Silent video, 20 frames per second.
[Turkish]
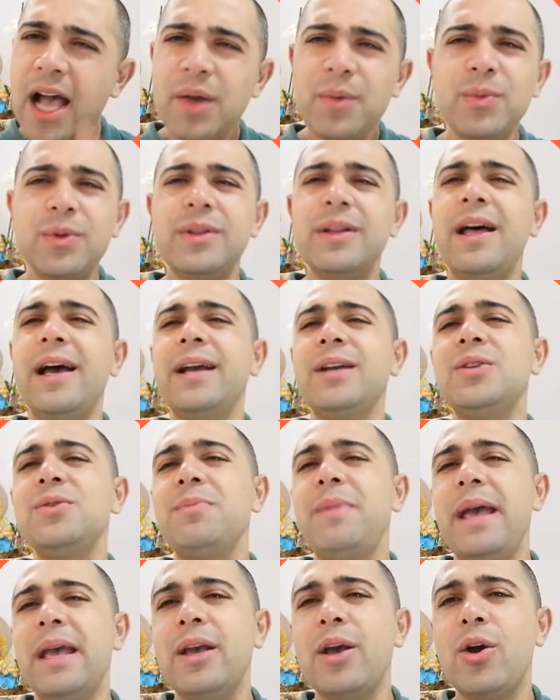I would like
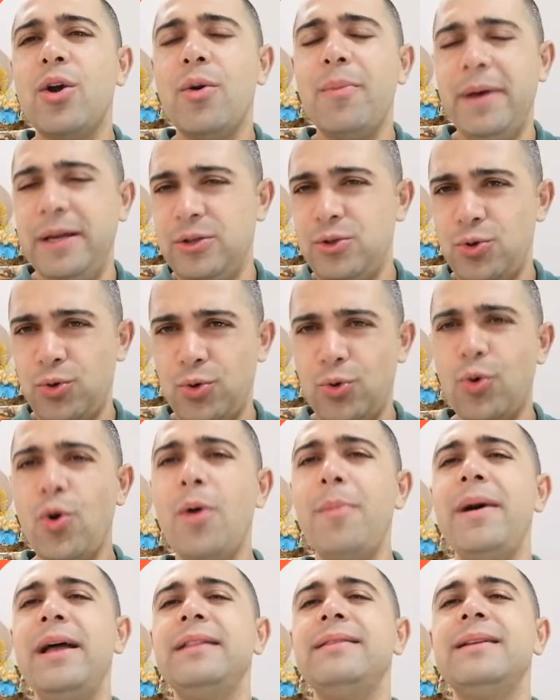to make a comment. Çünkü
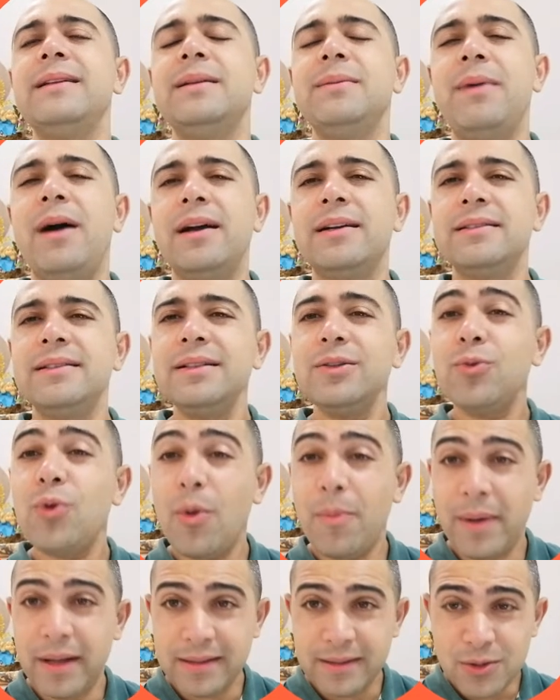comment dedim artık.
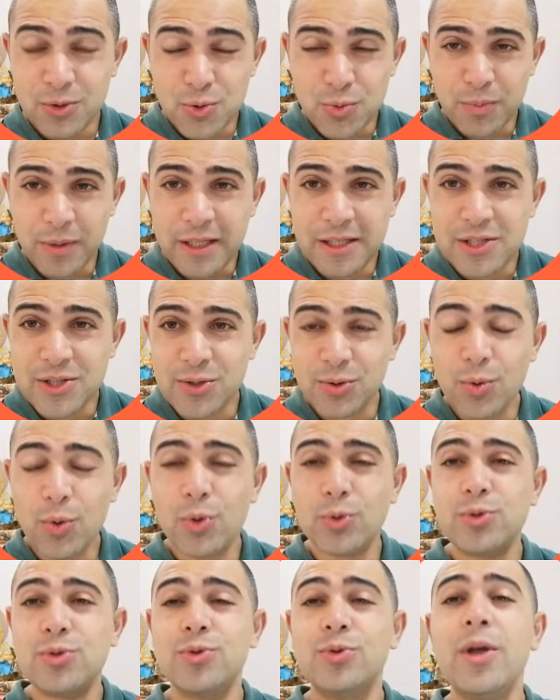Comment de cümle içinde
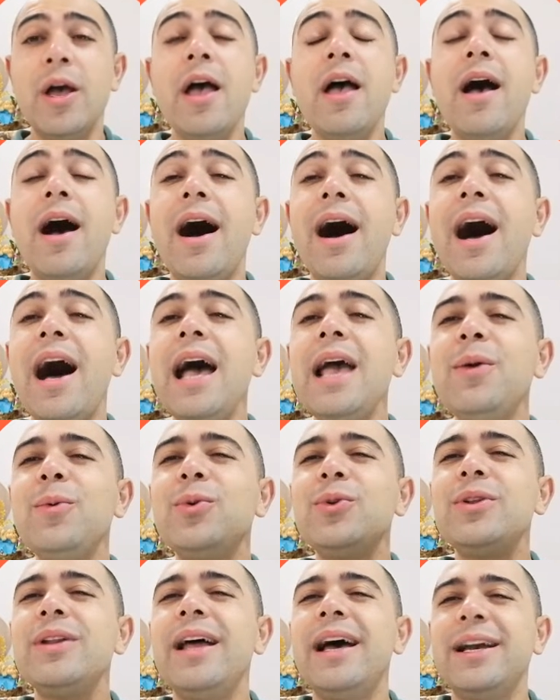olsun. I
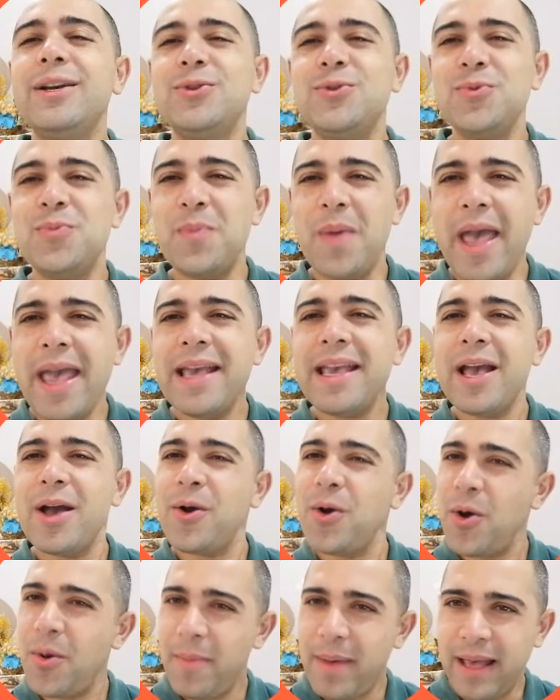would like to make
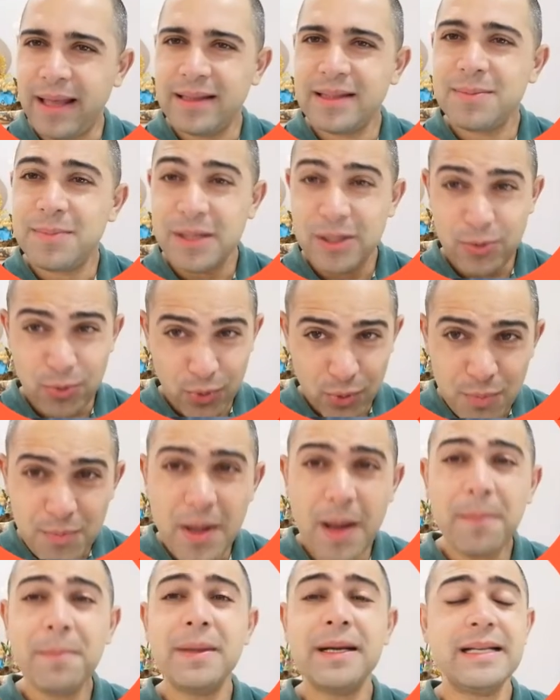a comment. Bir
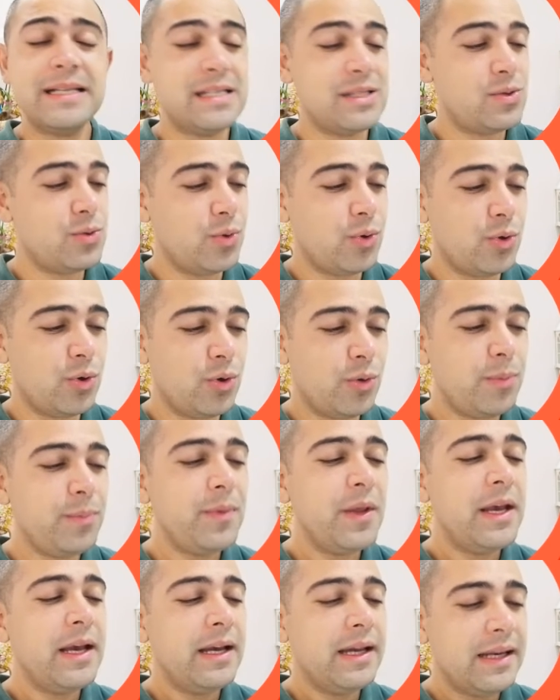yorum yapmak
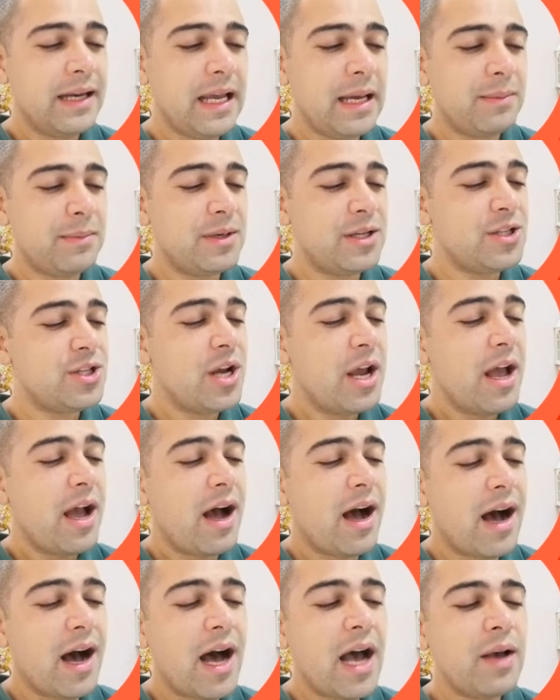istiyorum. Neymiş?
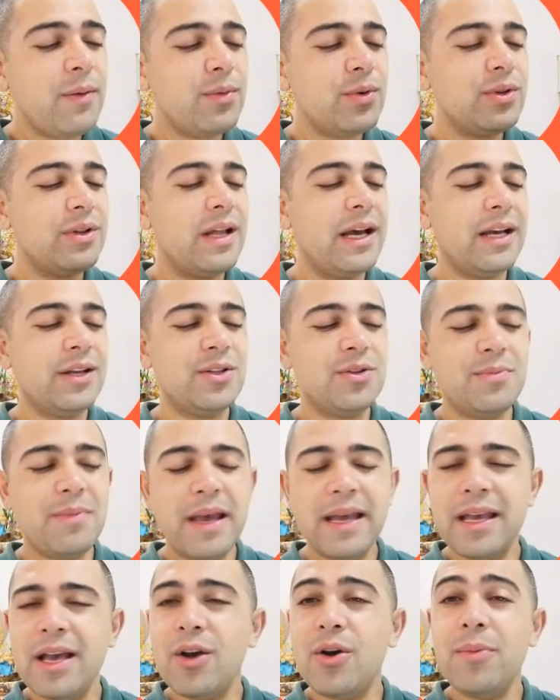I would like to
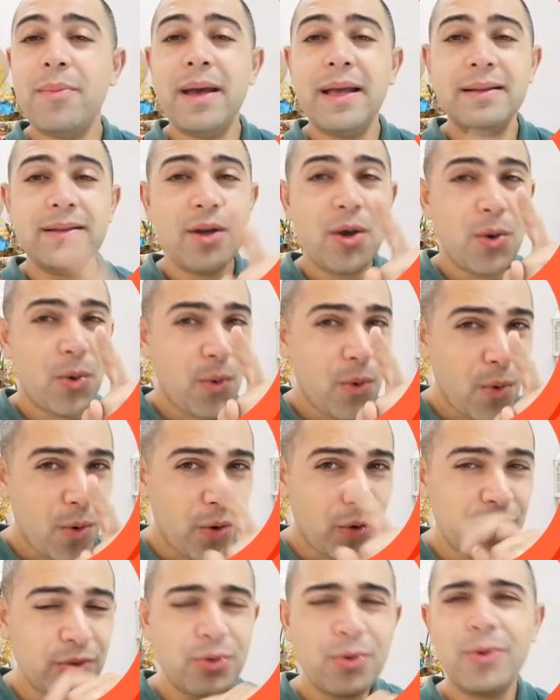make a comment
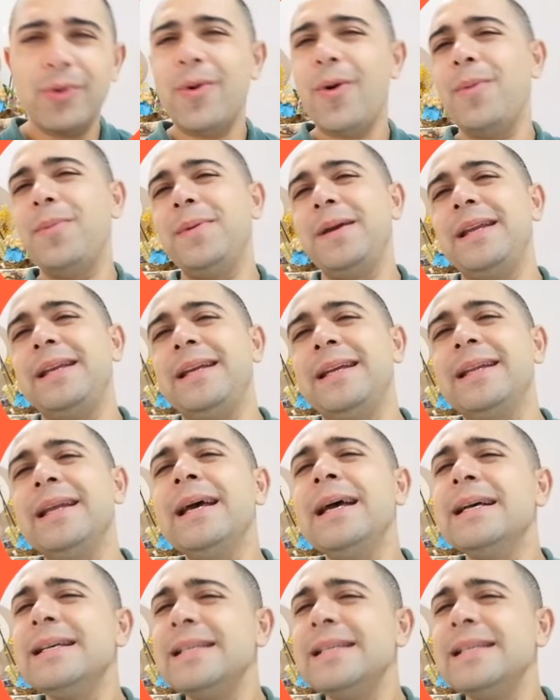on your opinion.